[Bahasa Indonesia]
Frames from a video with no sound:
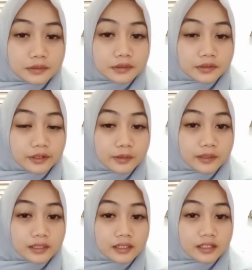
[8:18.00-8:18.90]
Oke,
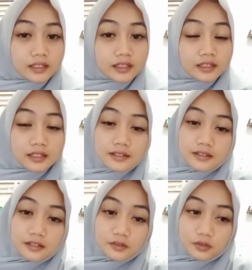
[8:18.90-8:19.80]
baiklah anak-anak,
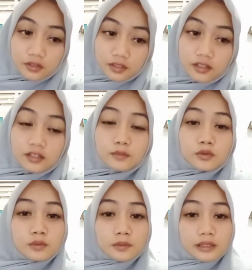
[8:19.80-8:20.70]
selanjutnya Ibu
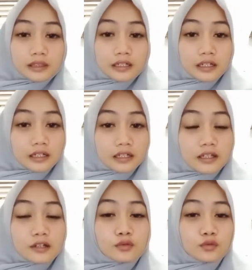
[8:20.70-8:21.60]
meminta
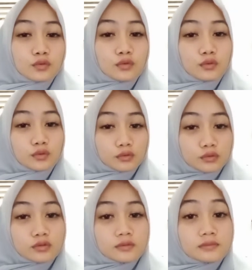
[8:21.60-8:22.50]
kalian
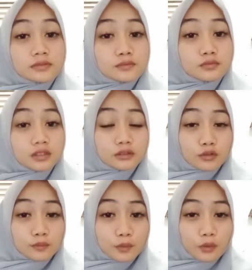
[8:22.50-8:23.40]
untuk membuat
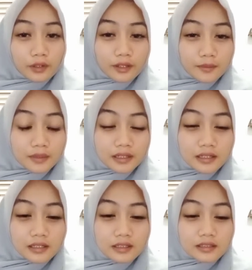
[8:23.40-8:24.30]
kelompok yang
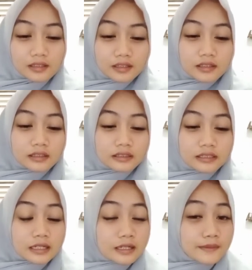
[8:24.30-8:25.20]
mana
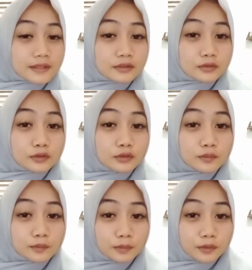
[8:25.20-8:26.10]
dalam satu
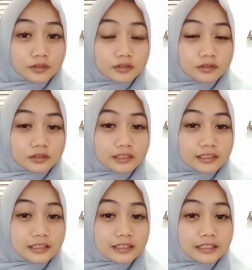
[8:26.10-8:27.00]
kelompok
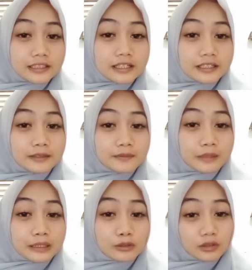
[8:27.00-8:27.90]
terdiri dari
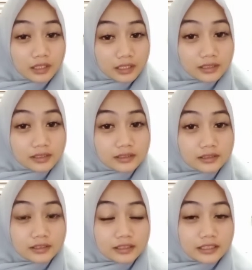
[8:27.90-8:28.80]
empat orang.
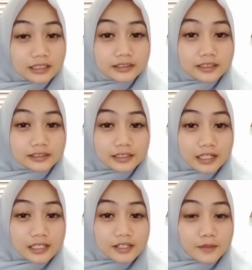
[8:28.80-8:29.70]

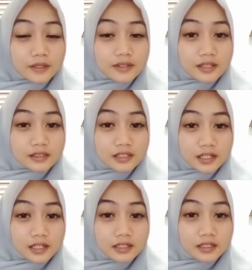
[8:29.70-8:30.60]
Terserah siapa
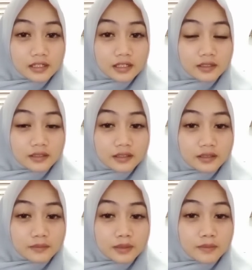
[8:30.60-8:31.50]
saja,
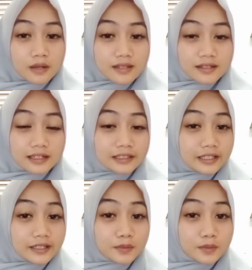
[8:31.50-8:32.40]
bebas
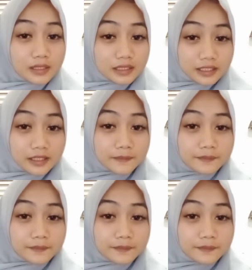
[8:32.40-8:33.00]
kalian yang memilih.